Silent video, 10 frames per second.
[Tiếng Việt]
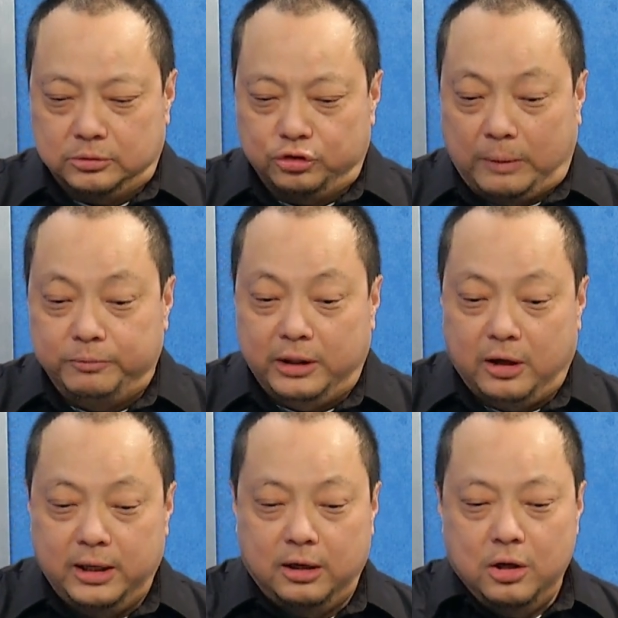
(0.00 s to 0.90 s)
Trump thì
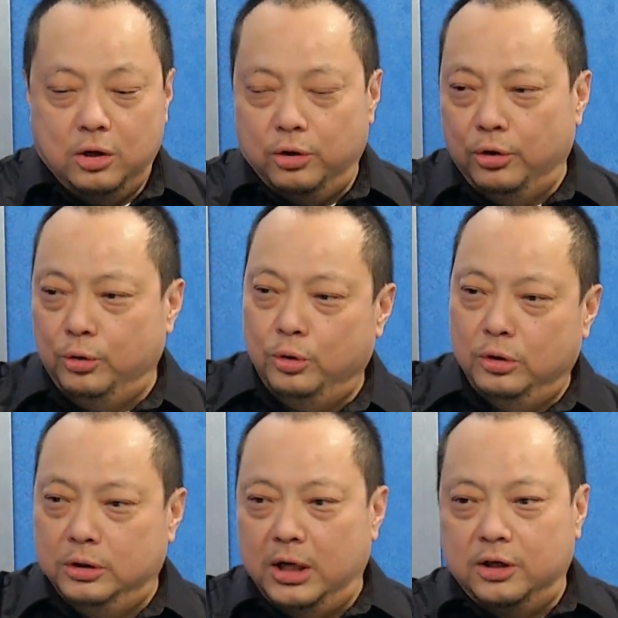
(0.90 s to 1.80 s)
nói là
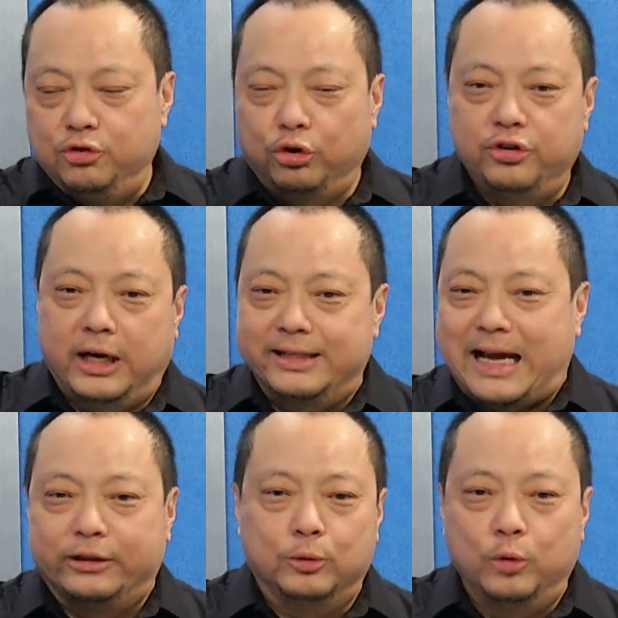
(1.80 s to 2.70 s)
ô ở Georgia anh
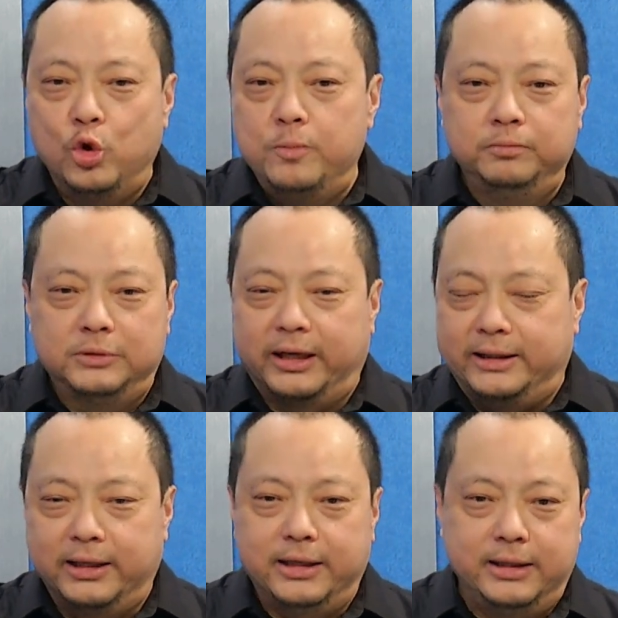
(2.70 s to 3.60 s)
gian tùm lum thế
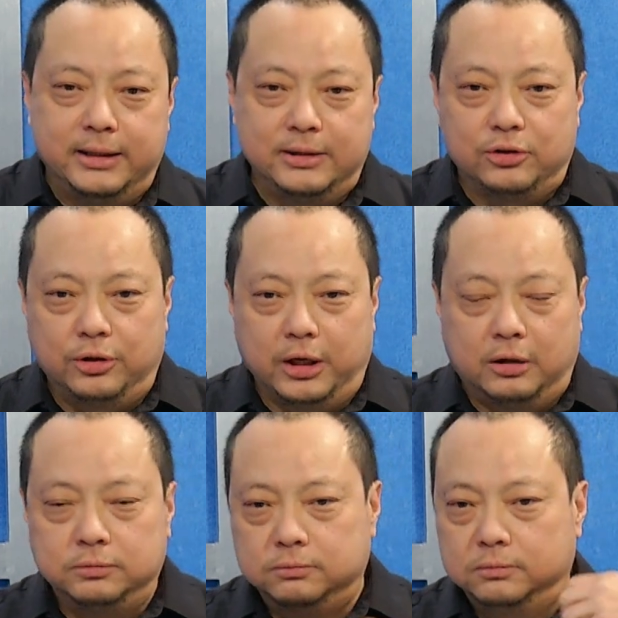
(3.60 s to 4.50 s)
này thế kia rồi
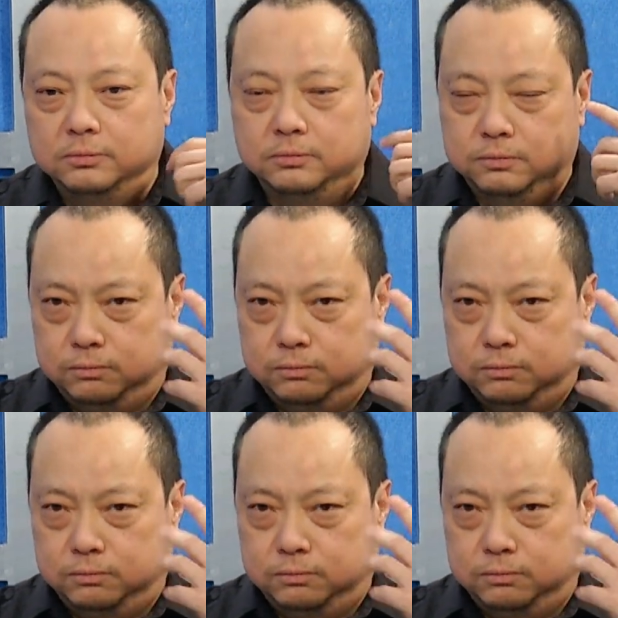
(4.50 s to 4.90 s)
ông